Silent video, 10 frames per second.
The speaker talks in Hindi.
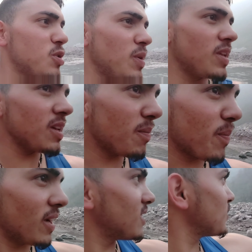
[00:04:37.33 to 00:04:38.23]
उस समय ना ये
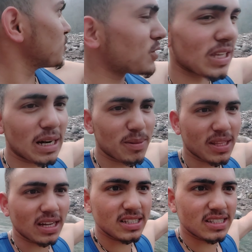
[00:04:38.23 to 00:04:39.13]
पानी ना उस साइड में
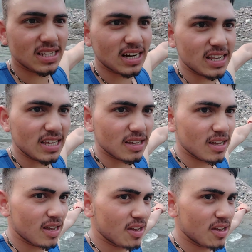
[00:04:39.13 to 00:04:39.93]
था जिस साइड ये